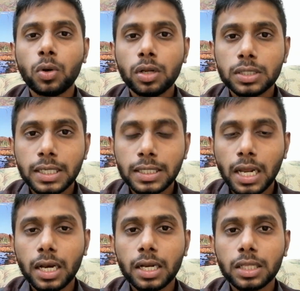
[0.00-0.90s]
ஒரு
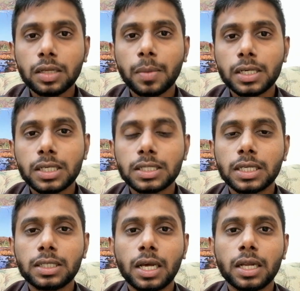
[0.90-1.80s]
செக்டார்லேருந்து மற்ற
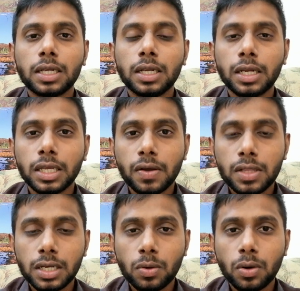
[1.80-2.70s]
செக்டாருக்கு நீங்கள்
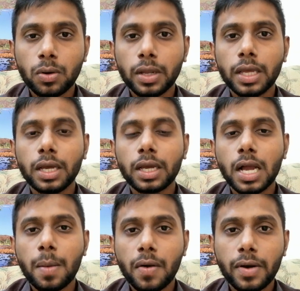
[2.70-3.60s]
வந்துட்டு உங்களுடைய
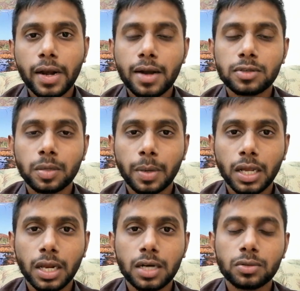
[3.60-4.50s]
இக்காமாவை ட்ரான்ஸ்ஃபர்
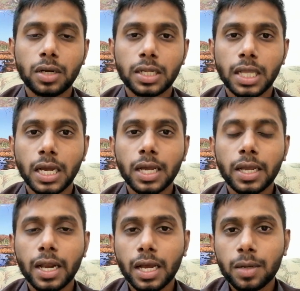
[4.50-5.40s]
பண்ணிக்கலாம்னு சொல்லியிருந்தாங்க
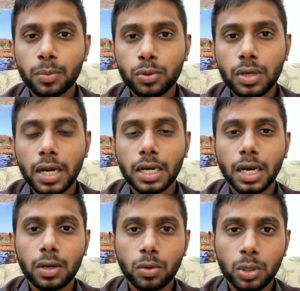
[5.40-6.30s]
ஏன்னாக்கா புது
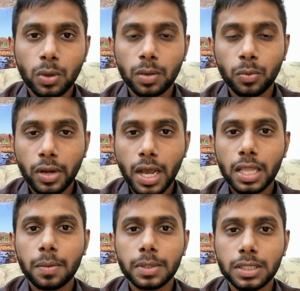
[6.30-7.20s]
ஆட்களை கொண்டு வர
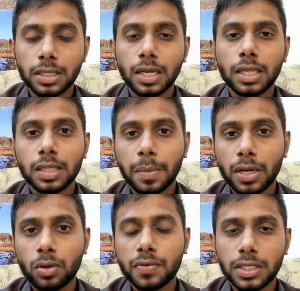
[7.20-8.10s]
முடியாத பட்சத்தில் இந்த
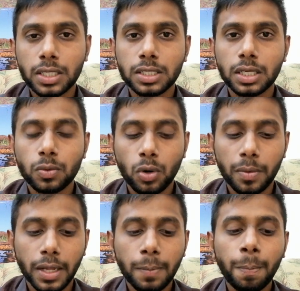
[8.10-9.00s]
மாதிரி ஒரு விஷயத்தை
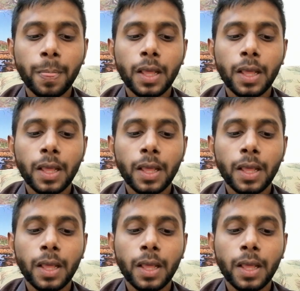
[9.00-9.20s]
செய்வோம்னு